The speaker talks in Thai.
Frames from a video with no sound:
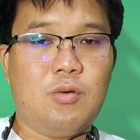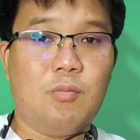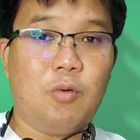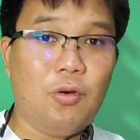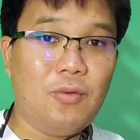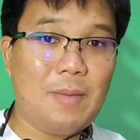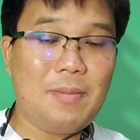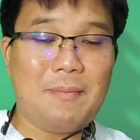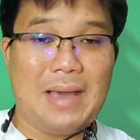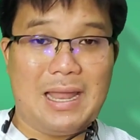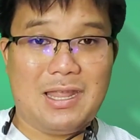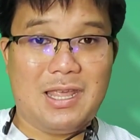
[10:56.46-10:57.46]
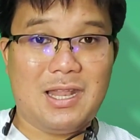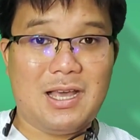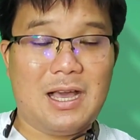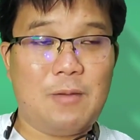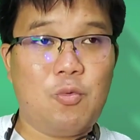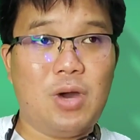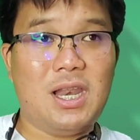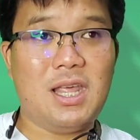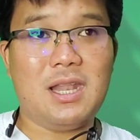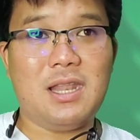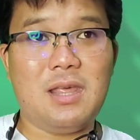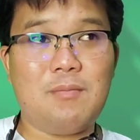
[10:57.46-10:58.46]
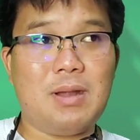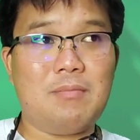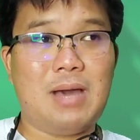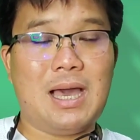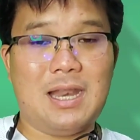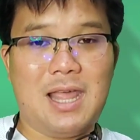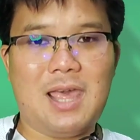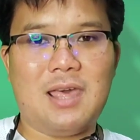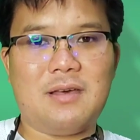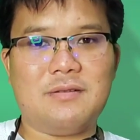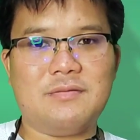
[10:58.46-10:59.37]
ผมพูดไว้ประมาณนี้นะครับว่าเหรียญนี้มันมาแน่